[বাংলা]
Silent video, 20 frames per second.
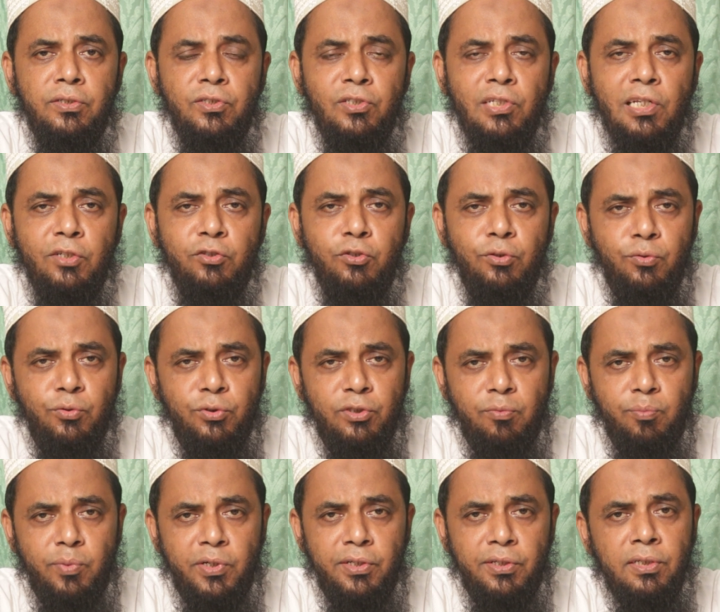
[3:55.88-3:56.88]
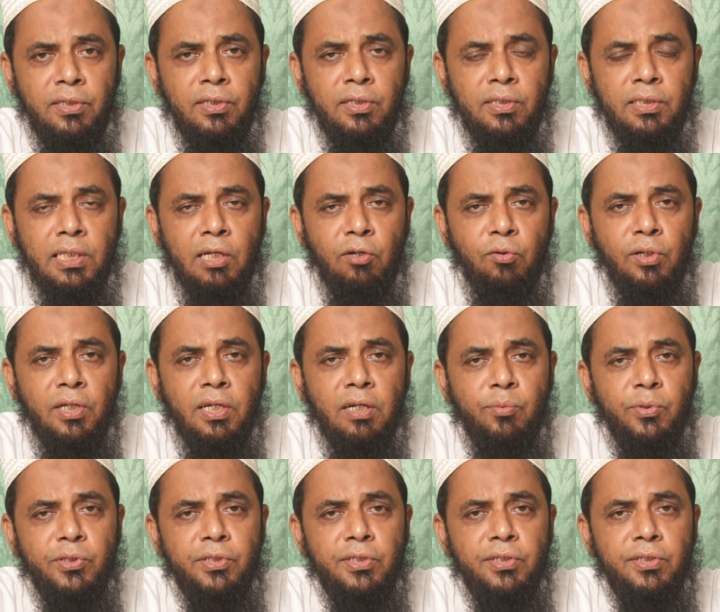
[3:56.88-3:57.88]
সিলেকশন করতে পারি তাহলে
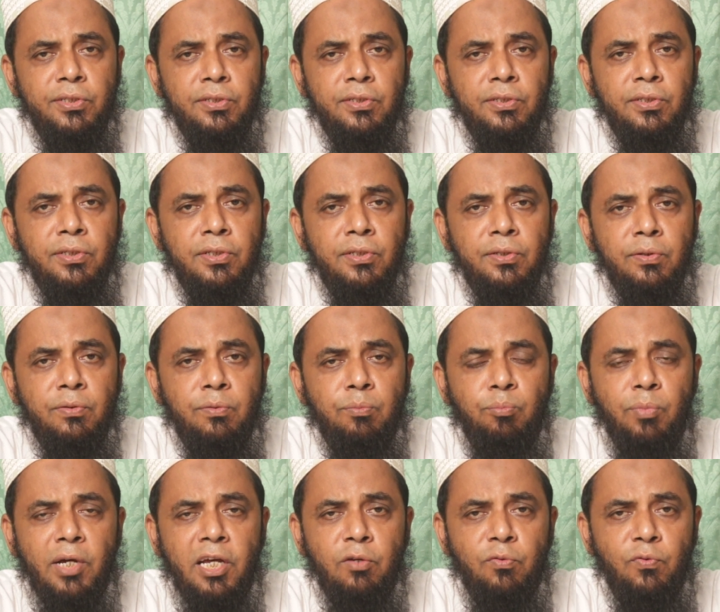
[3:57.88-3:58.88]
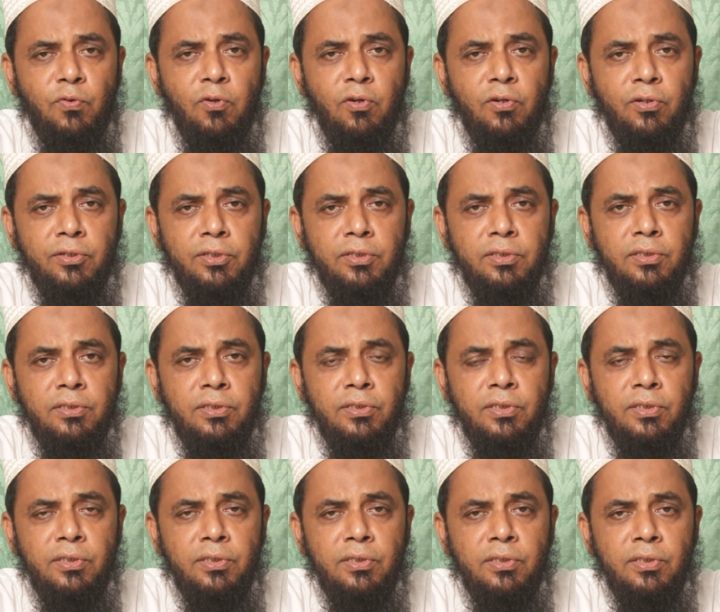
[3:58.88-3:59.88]
আমাদের বায়োফ্লক
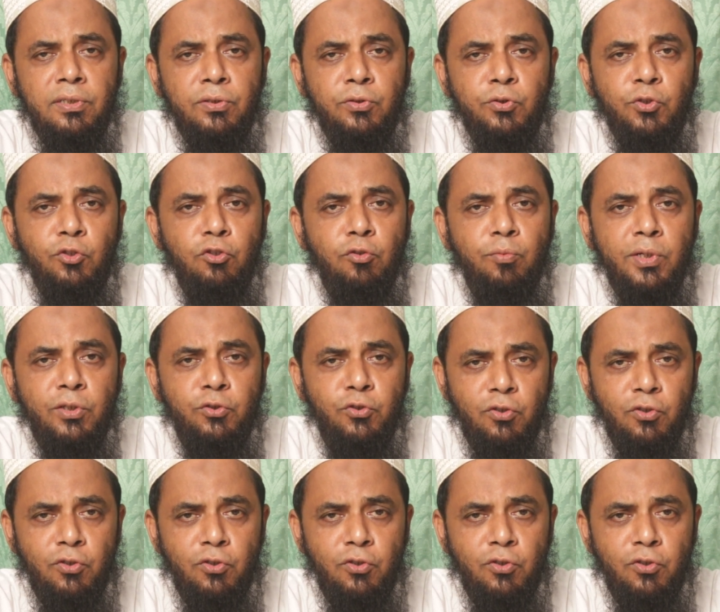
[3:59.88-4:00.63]
শতভাগ